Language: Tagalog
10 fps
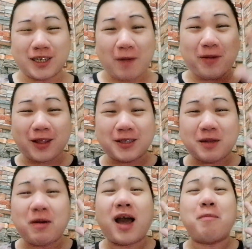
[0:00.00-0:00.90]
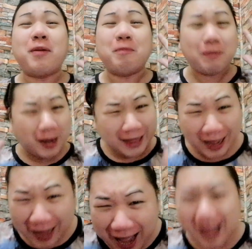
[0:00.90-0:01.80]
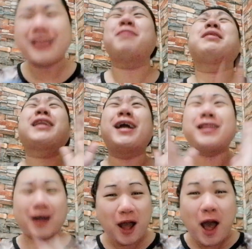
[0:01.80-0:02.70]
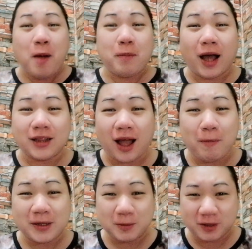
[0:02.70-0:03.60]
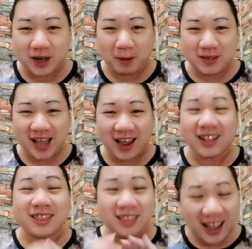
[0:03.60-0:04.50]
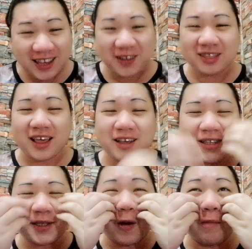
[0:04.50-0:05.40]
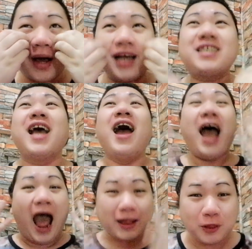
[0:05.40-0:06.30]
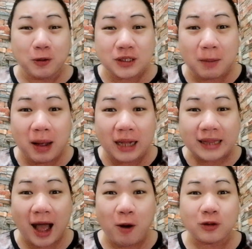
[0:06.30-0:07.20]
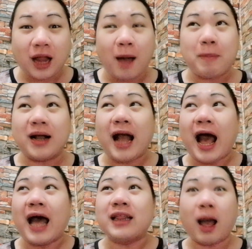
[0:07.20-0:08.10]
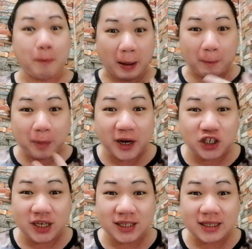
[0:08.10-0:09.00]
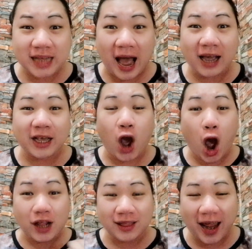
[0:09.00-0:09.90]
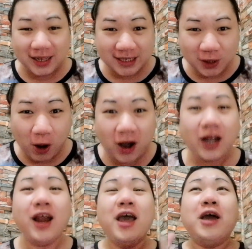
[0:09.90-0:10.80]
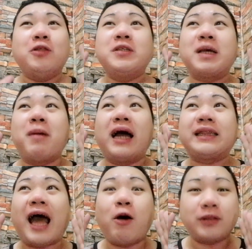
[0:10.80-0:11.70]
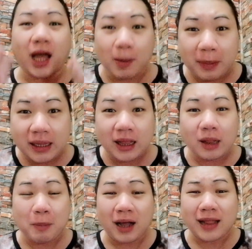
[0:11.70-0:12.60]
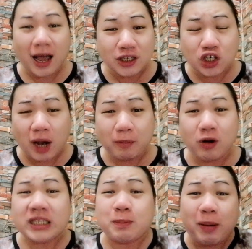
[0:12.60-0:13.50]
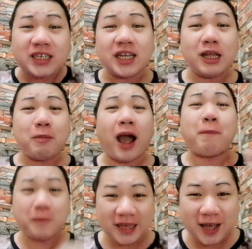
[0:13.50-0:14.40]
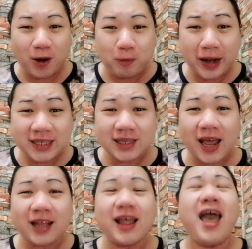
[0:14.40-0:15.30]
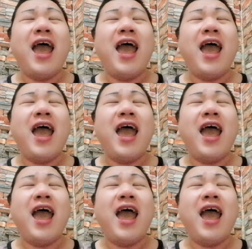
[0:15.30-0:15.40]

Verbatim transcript: syempre, at sa mga mabatagal na matagal ng mga nakapag-subscribe sa akin. Thank you, thank you so much. At doon sa mga taong nakapag, uh, nakapag-purchase na sa aking online store, doon sa mga taong nakabili na ng mga Lucky Charm ko, especially mga Piao bracelet